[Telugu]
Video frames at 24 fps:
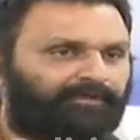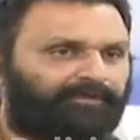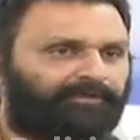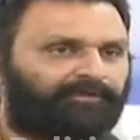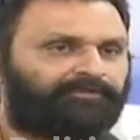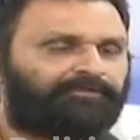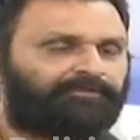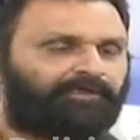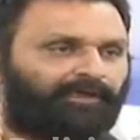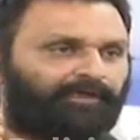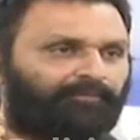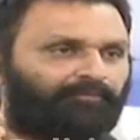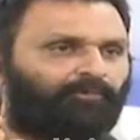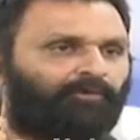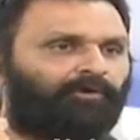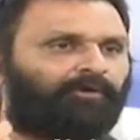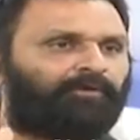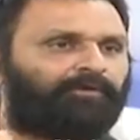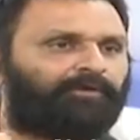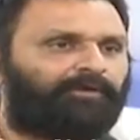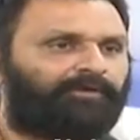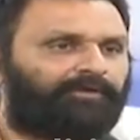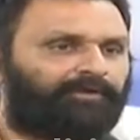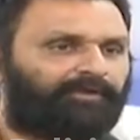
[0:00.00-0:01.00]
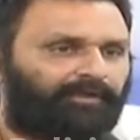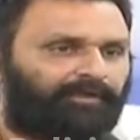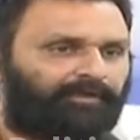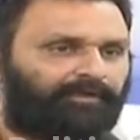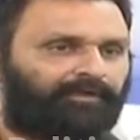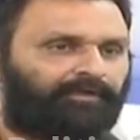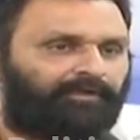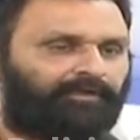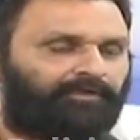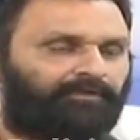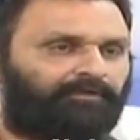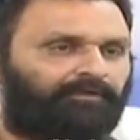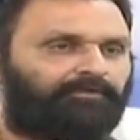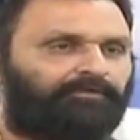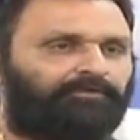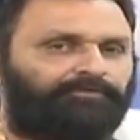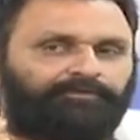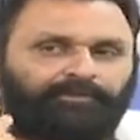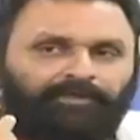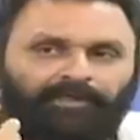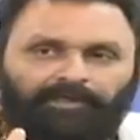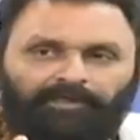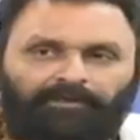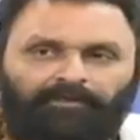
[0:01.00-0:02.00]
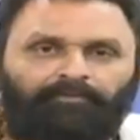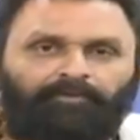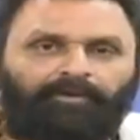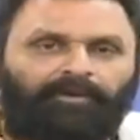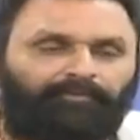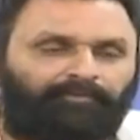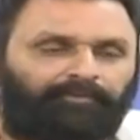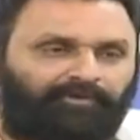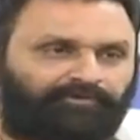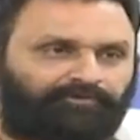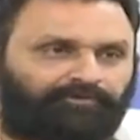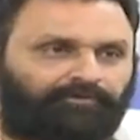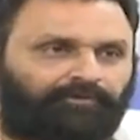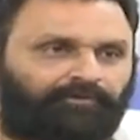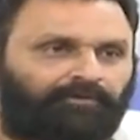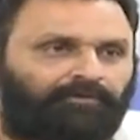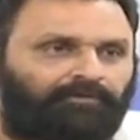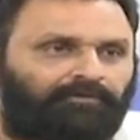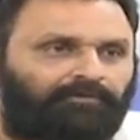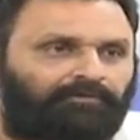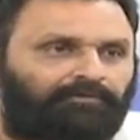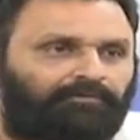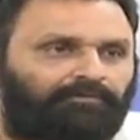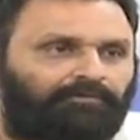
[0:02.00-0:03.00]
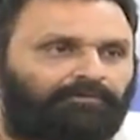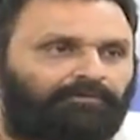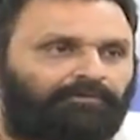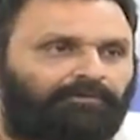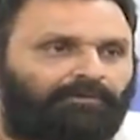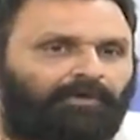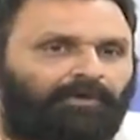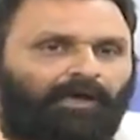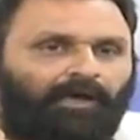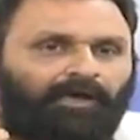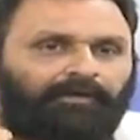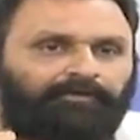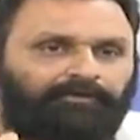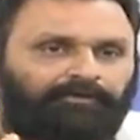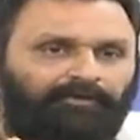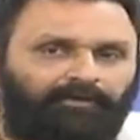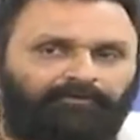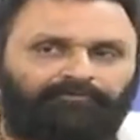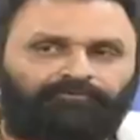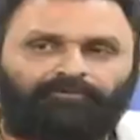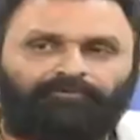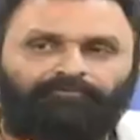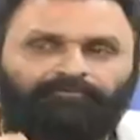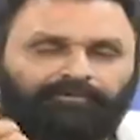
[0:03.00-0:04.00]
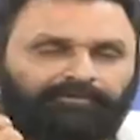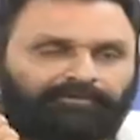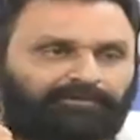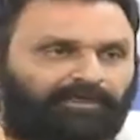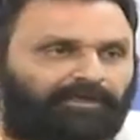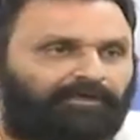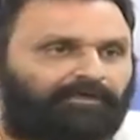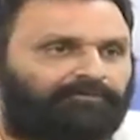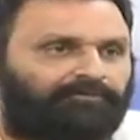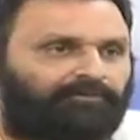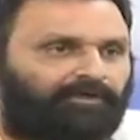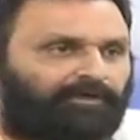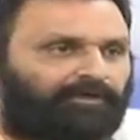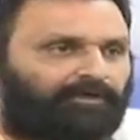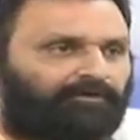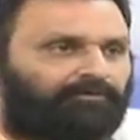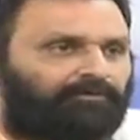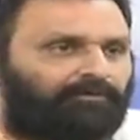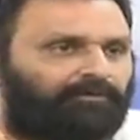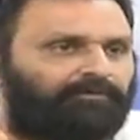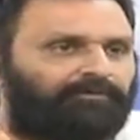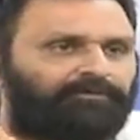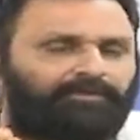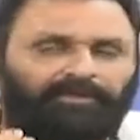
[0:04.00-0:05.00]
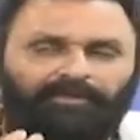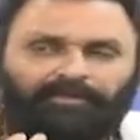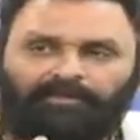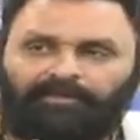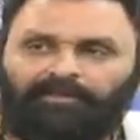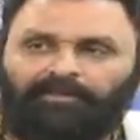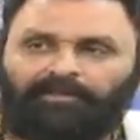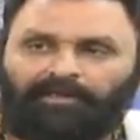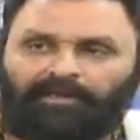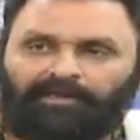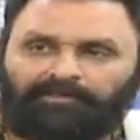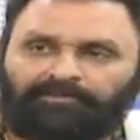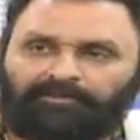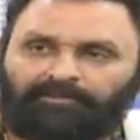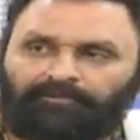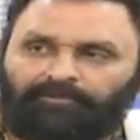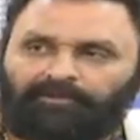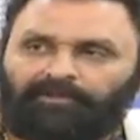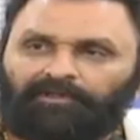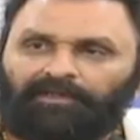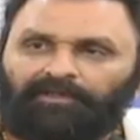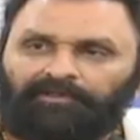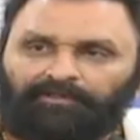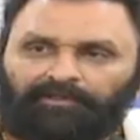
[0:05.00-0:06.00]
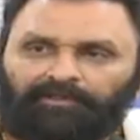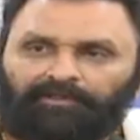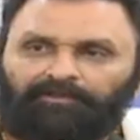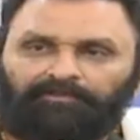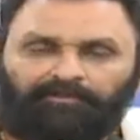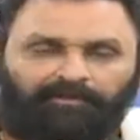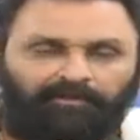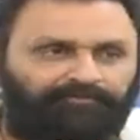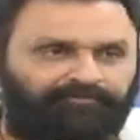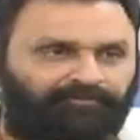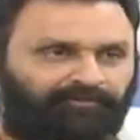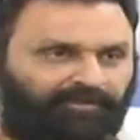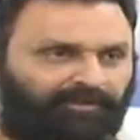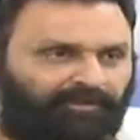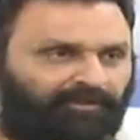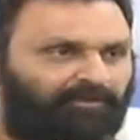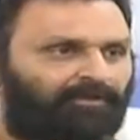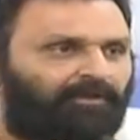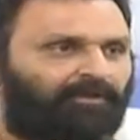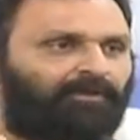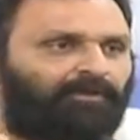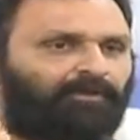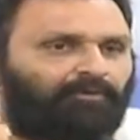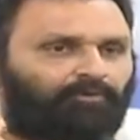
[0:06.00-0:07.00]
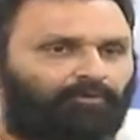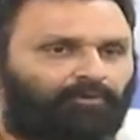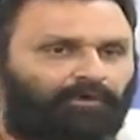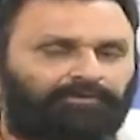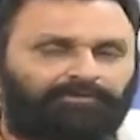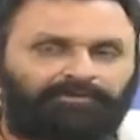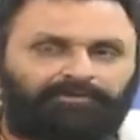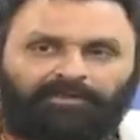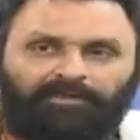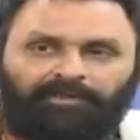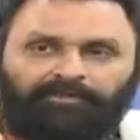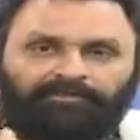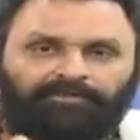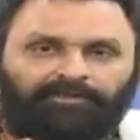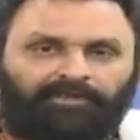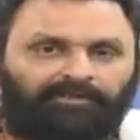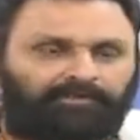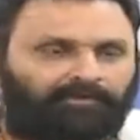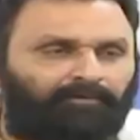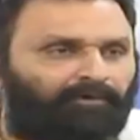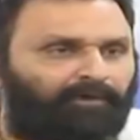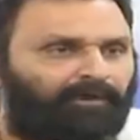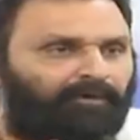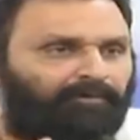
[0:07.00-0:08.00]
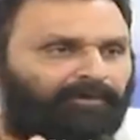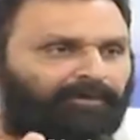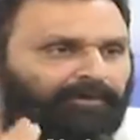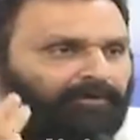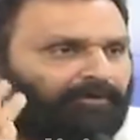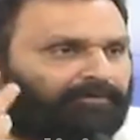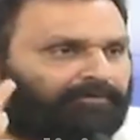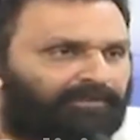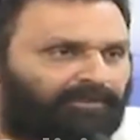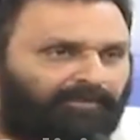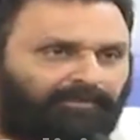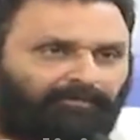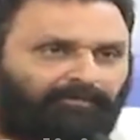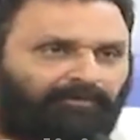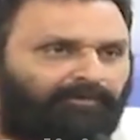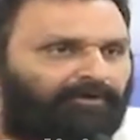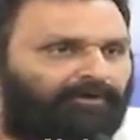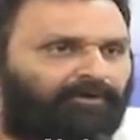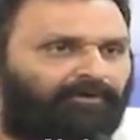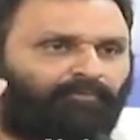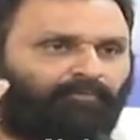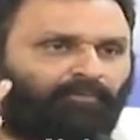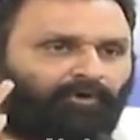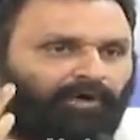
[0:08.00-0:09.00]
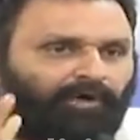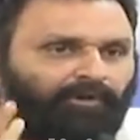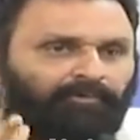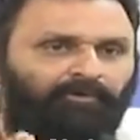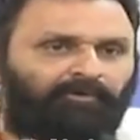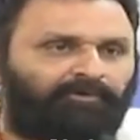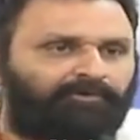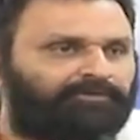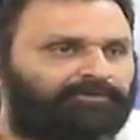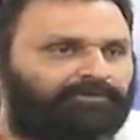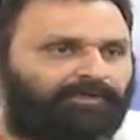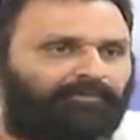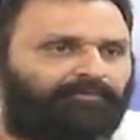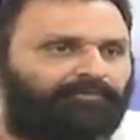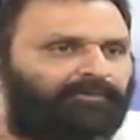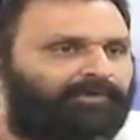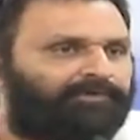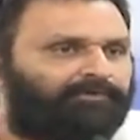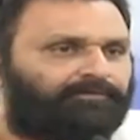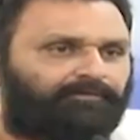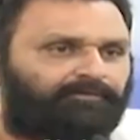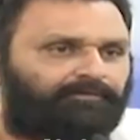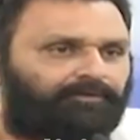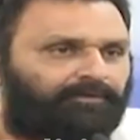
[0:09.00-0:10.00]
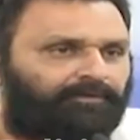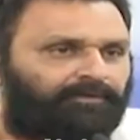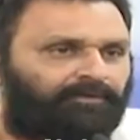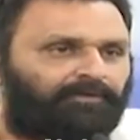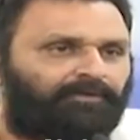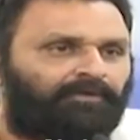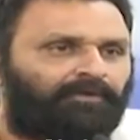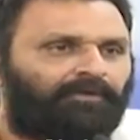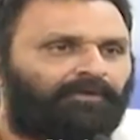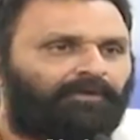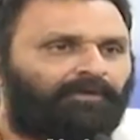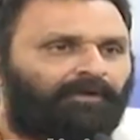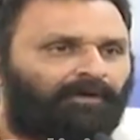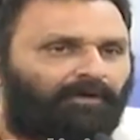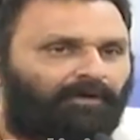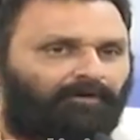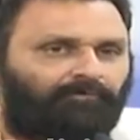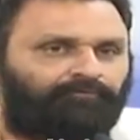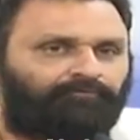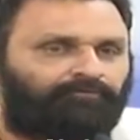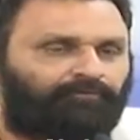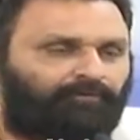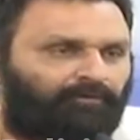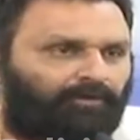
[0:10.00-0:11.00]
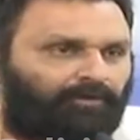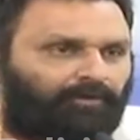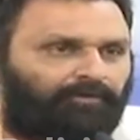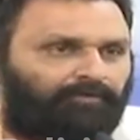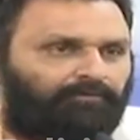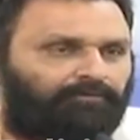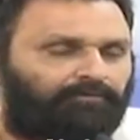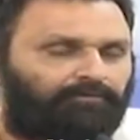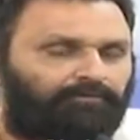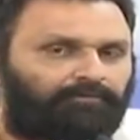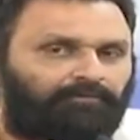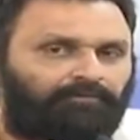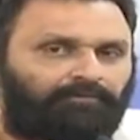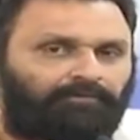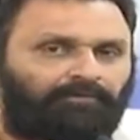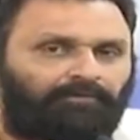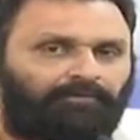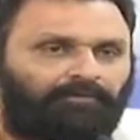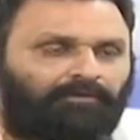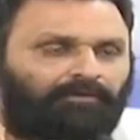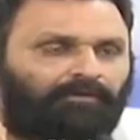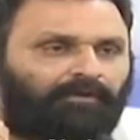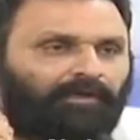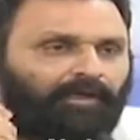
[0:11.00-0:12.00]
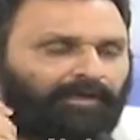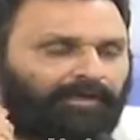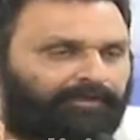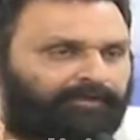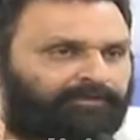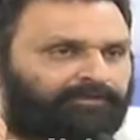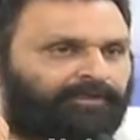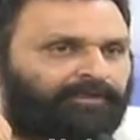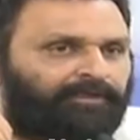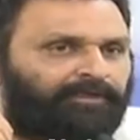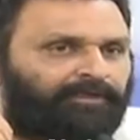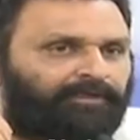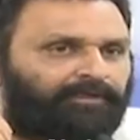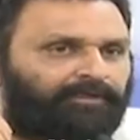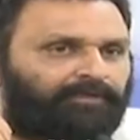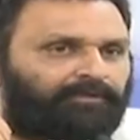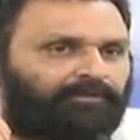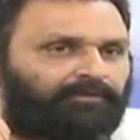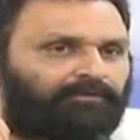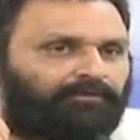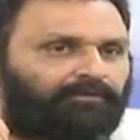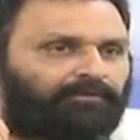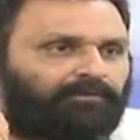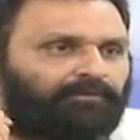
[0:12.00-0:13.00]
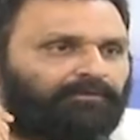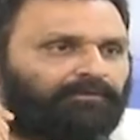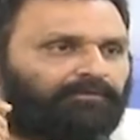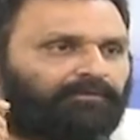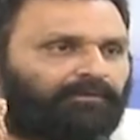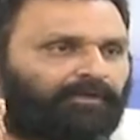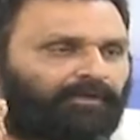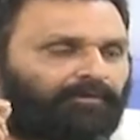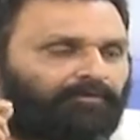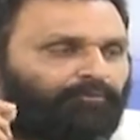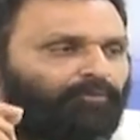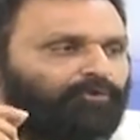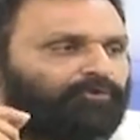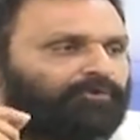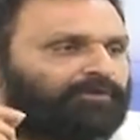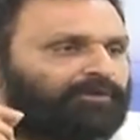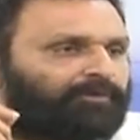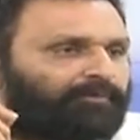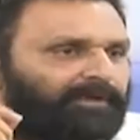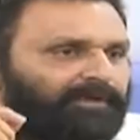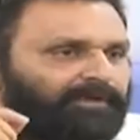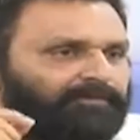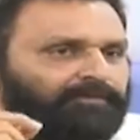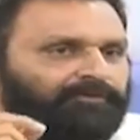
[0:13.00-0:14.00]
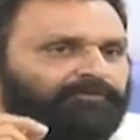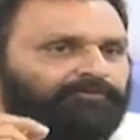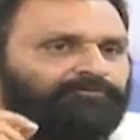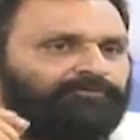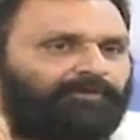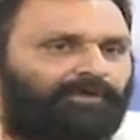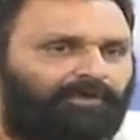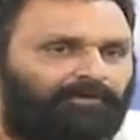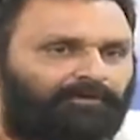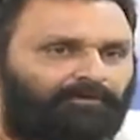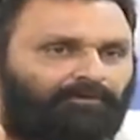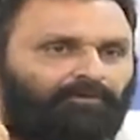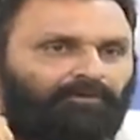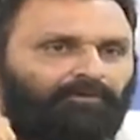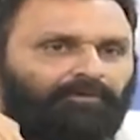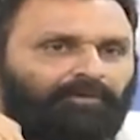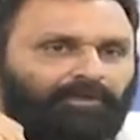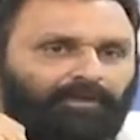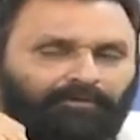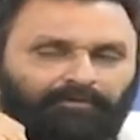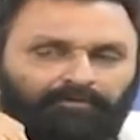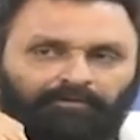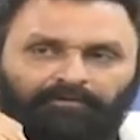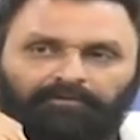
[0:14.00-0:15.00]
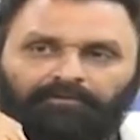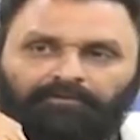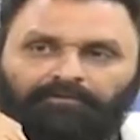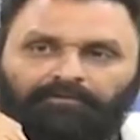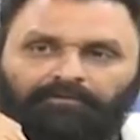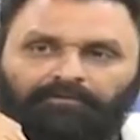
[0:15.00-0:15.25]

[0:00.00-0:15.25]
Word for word: పెట్టి జగన్మోహన్ రెడ్డి గారిని జైలుకు పంపించటం ఆ కేసులు విచారణ జరగటం ఇవన్నీ రాష్ట్ర ప్రజలందరికీ తెలిసిందే కొత్తగా చంద్రబాబు నాయుడు చంద్రబాబు నాయుడు బాబు వచ్చి చెప్పాల్సినటువంటి అవసరం లేదు అయితే నేను ముఖ్యమంత్రి స్థానంలో ఉన్నాను